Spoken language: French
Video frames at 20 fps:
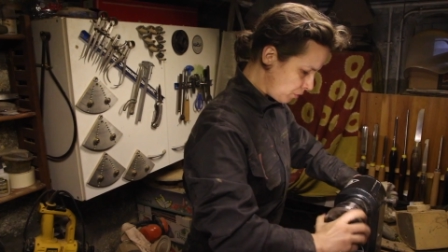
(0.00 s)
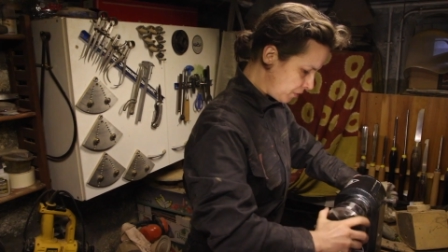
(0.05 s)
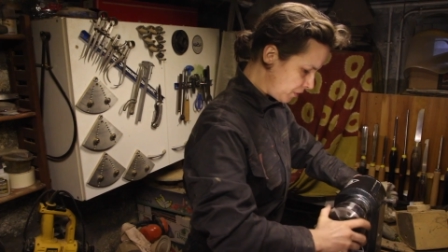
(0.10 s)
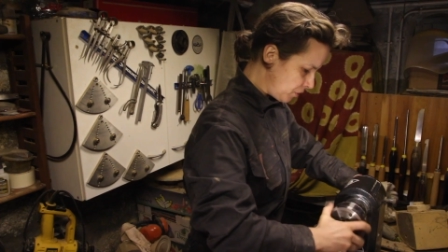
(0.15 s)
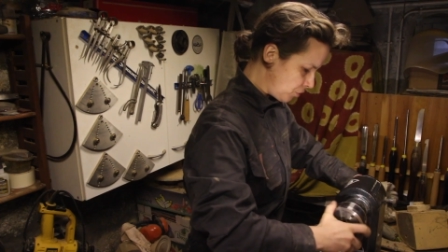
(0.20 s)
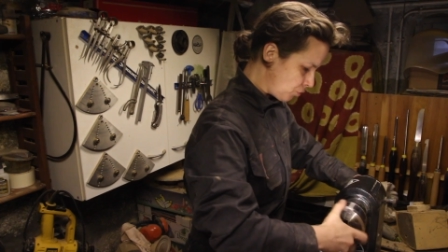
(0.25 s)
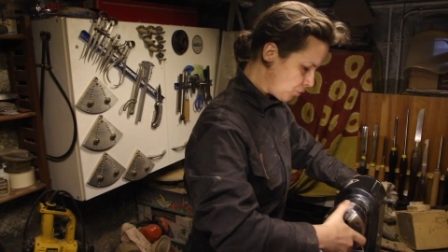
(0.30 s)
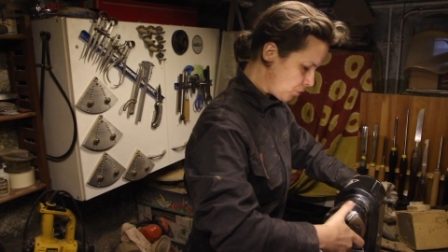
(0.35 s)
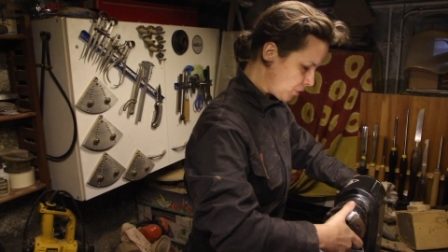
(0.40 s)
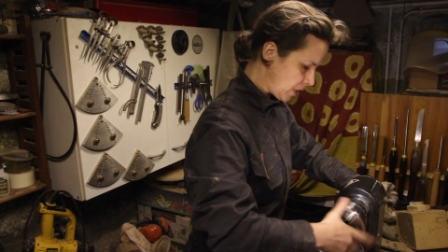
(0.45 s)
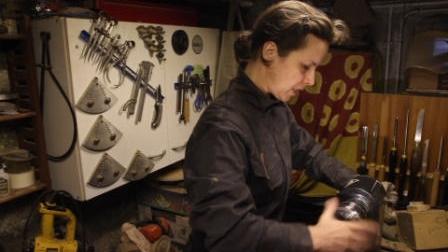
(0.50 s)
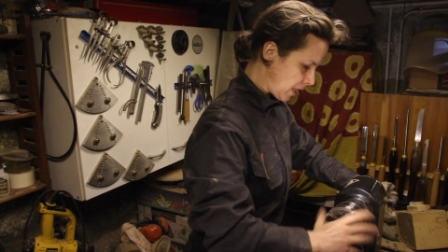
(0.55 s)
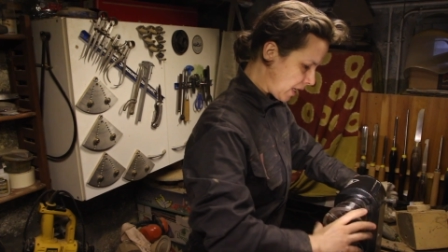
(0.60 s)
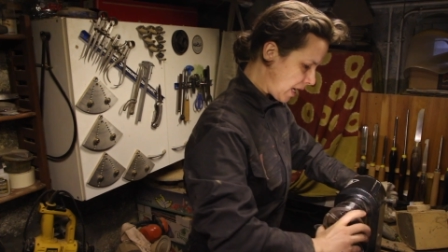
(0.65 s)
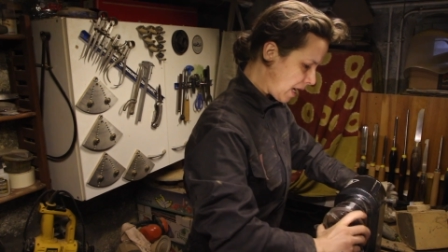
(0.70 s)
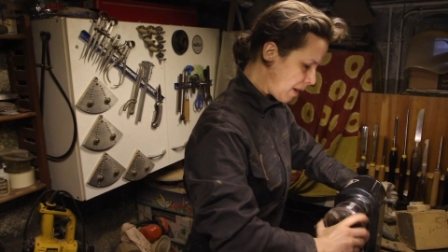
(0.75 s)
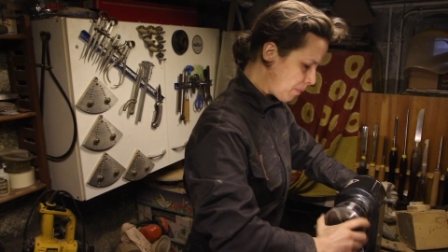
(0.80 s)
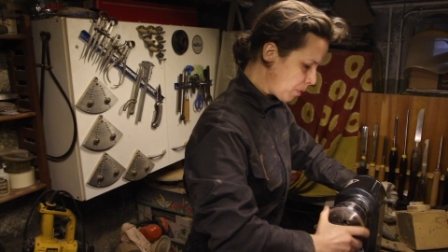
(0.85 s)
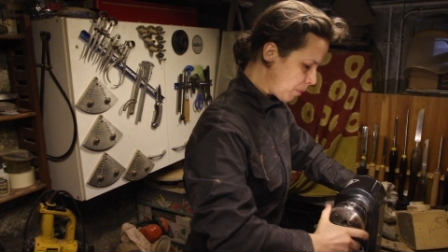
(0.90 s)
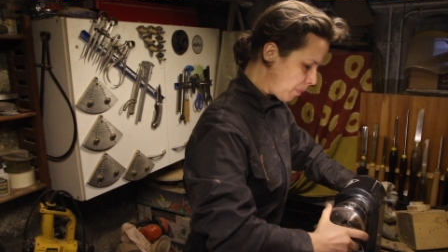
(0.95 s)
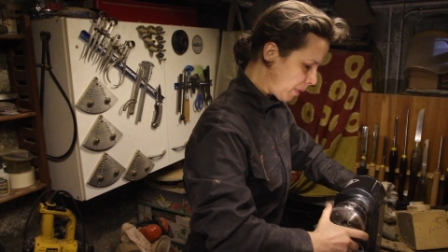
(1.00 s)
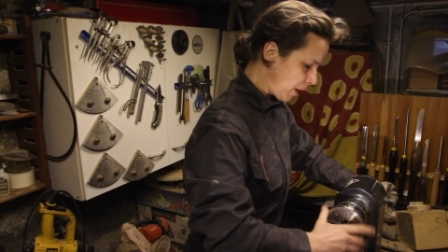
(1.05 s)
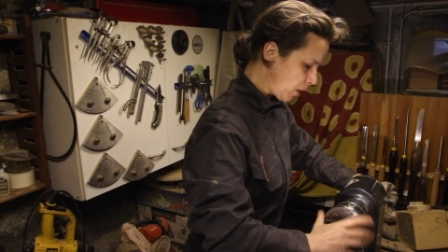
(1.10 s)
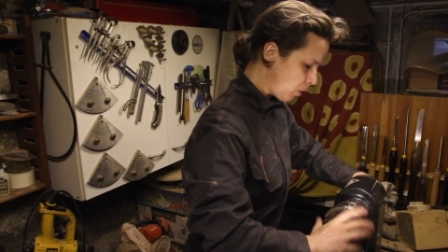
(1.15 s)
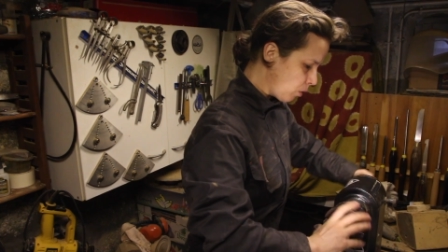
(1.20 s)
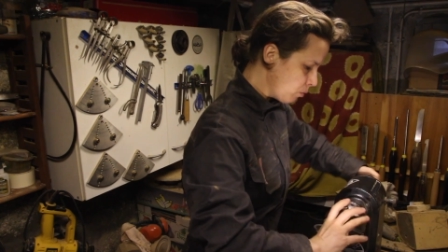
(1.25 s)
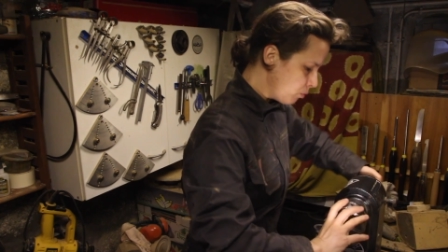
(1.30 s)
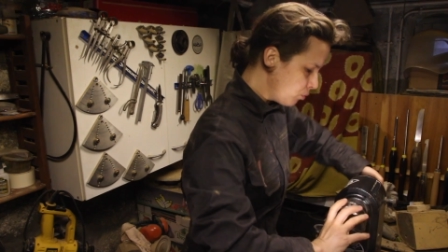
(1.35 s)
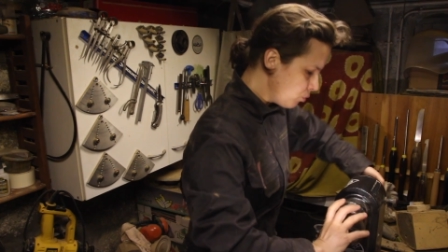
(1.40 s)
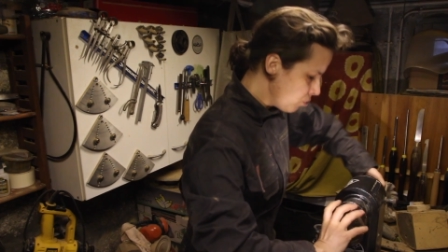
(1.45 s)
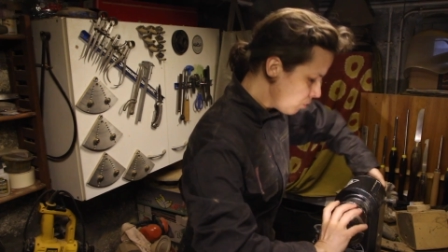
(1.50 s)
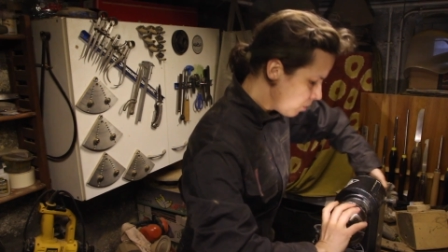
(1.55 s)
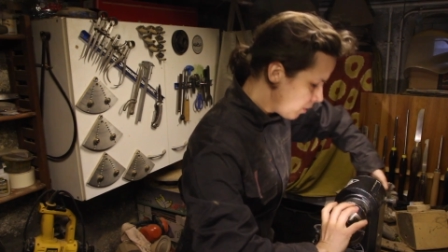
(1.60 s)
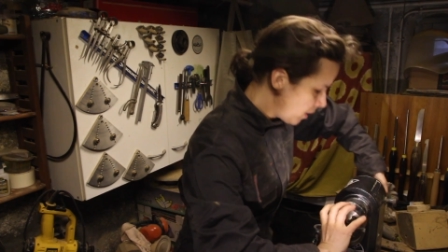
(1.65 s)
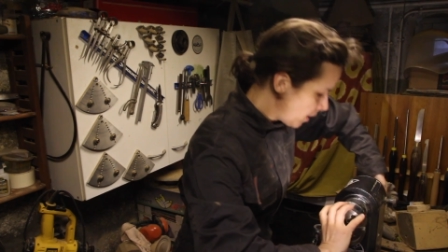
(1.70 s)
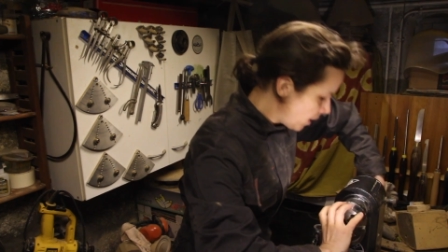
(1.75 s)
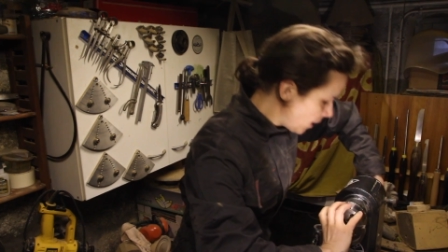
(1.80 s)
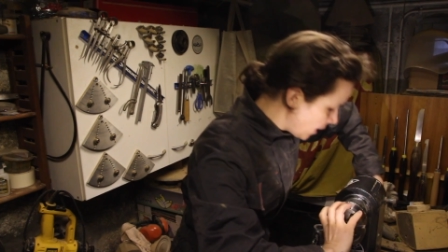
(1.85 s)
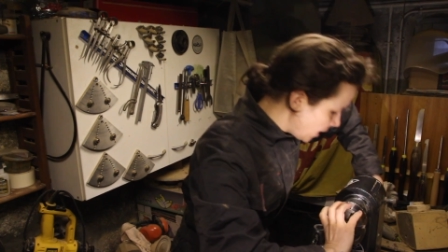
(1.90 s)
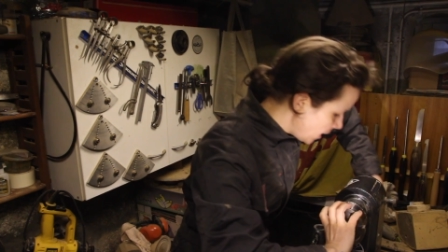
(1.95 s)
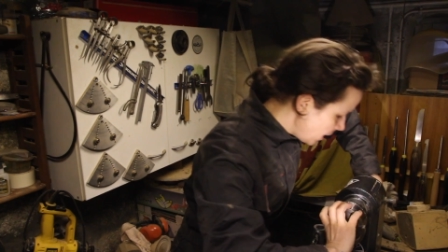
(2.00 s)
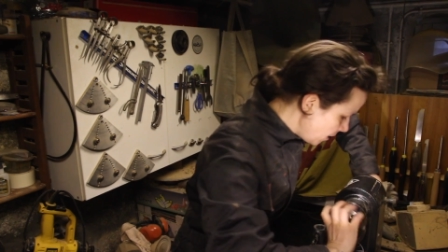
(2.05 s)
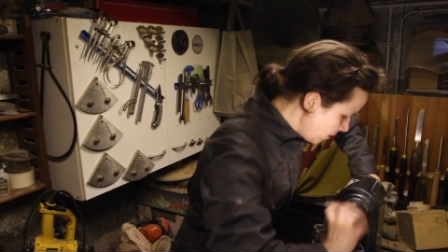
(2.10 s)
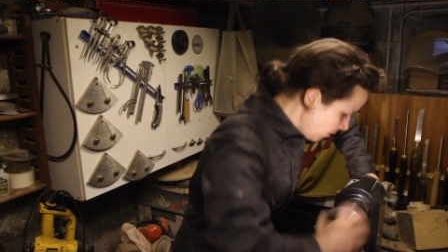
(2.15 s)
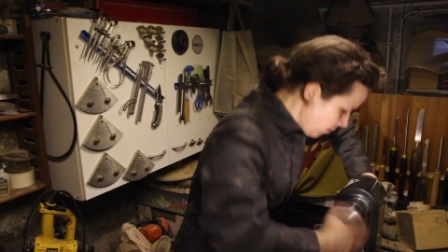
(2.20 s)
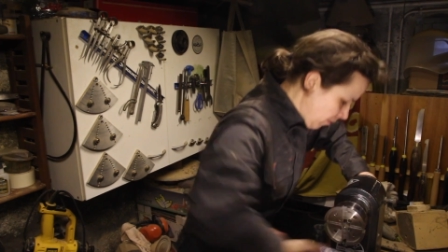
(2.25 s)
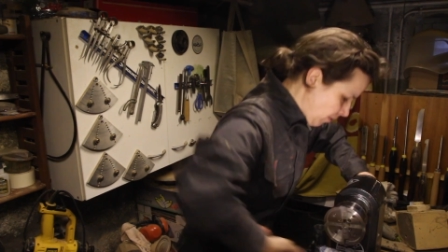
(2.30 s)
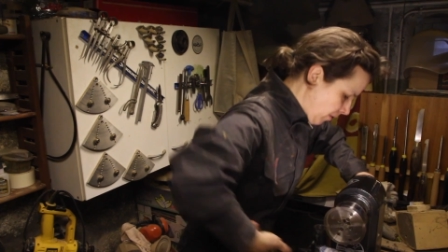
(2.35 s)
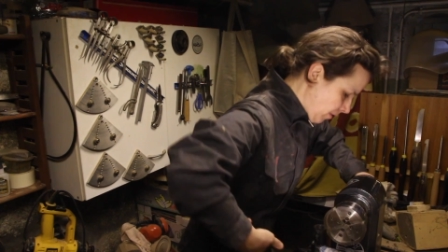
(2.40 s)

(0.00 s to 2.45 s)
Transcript: le vise jusqu'à à peu près au bout. Et